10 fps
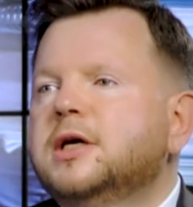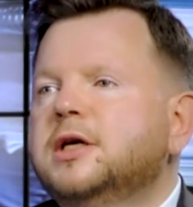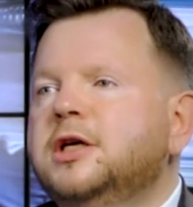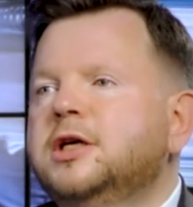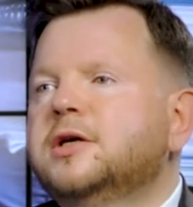
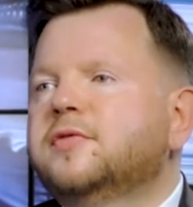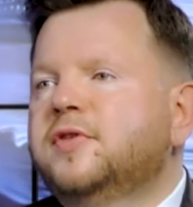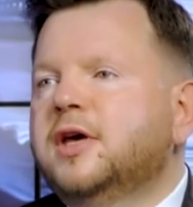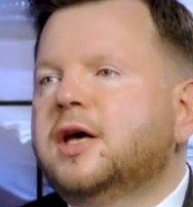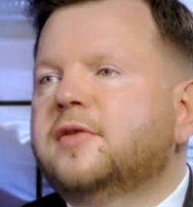i
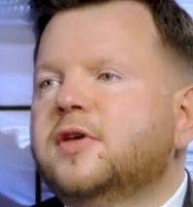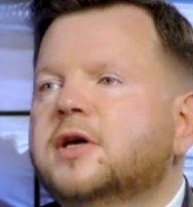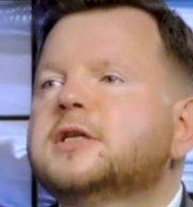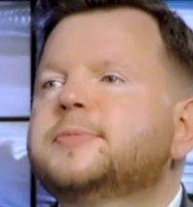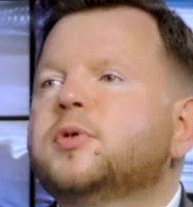wie, w
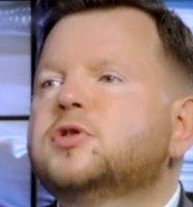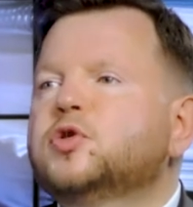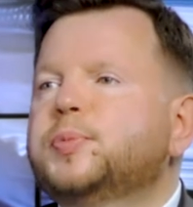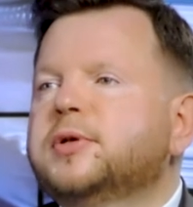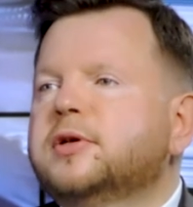jaki
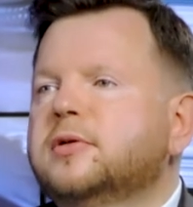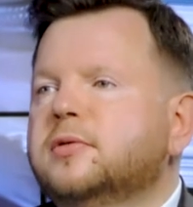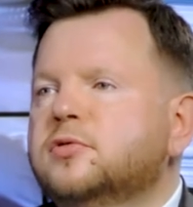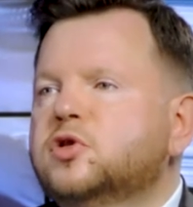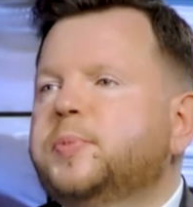sposób e,
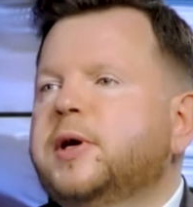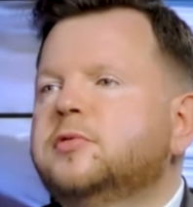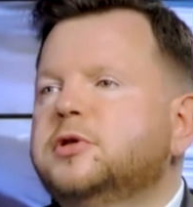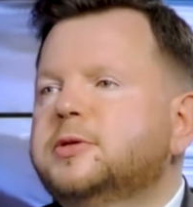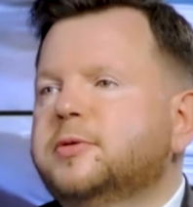
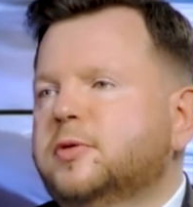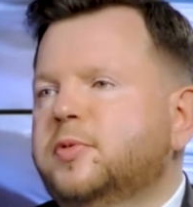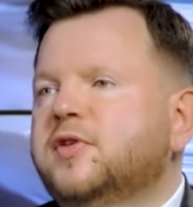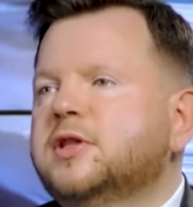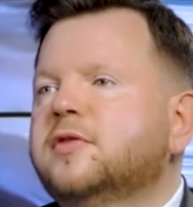uzupełnić
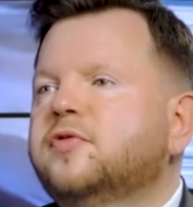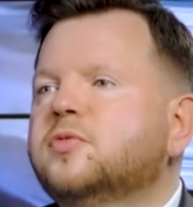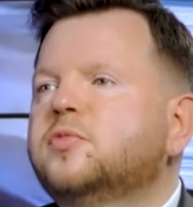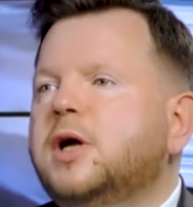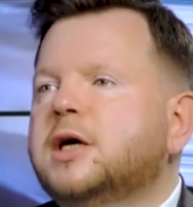odpowiednie
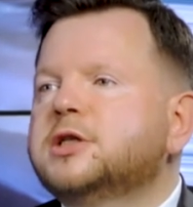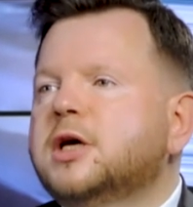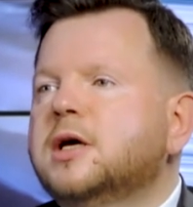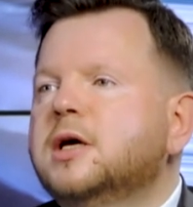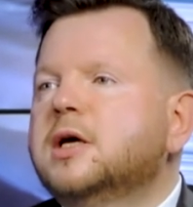
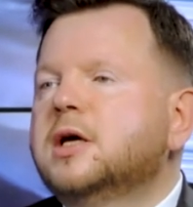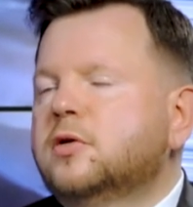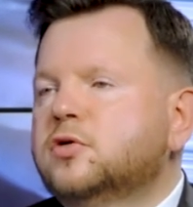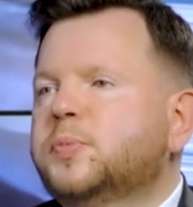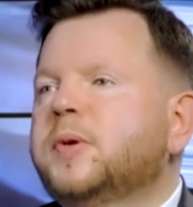formularze
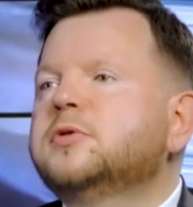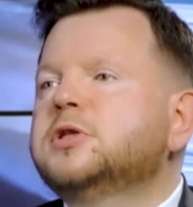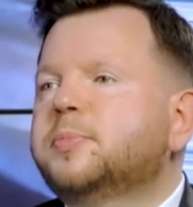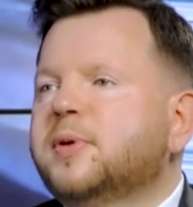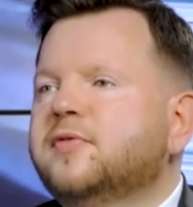
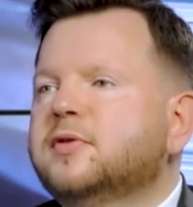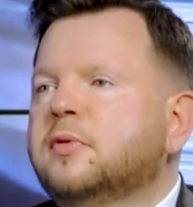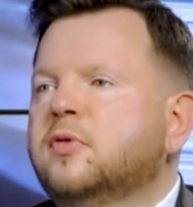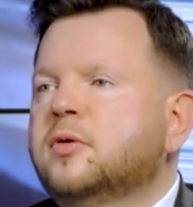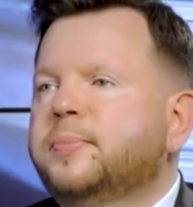uzupełnić je
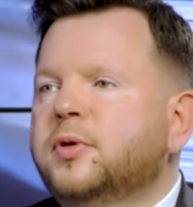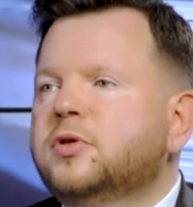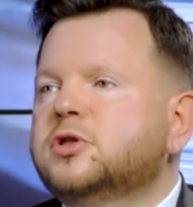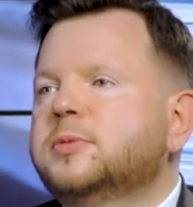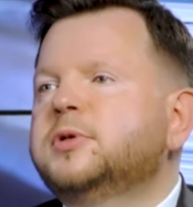prawidłowo, po
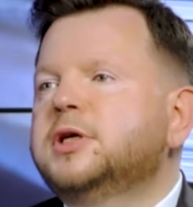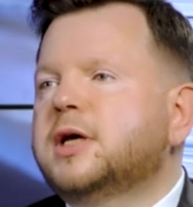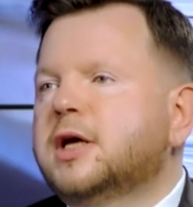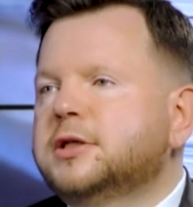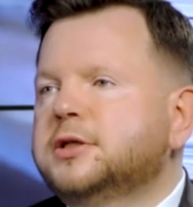to, żeby nie
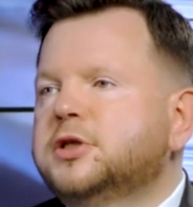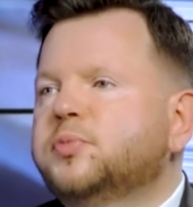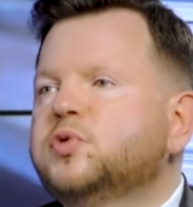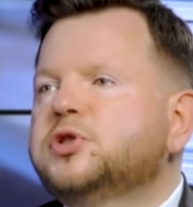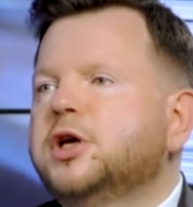narazić się
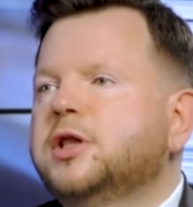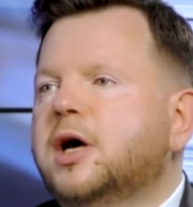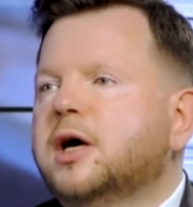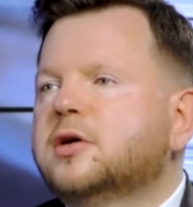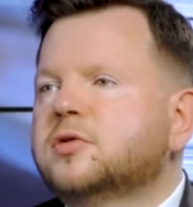później
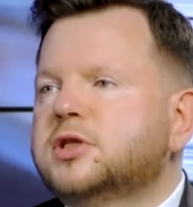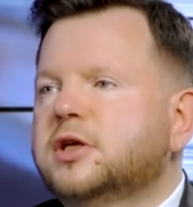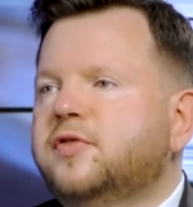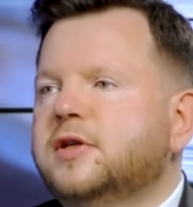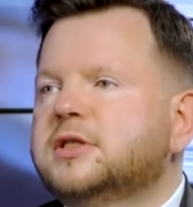na
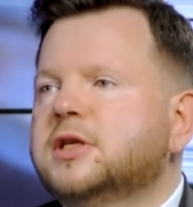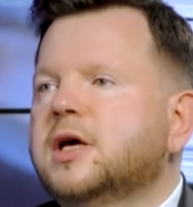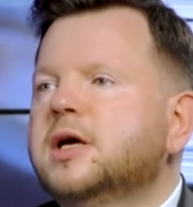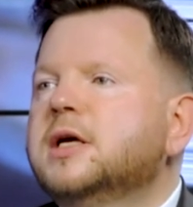konsekwencje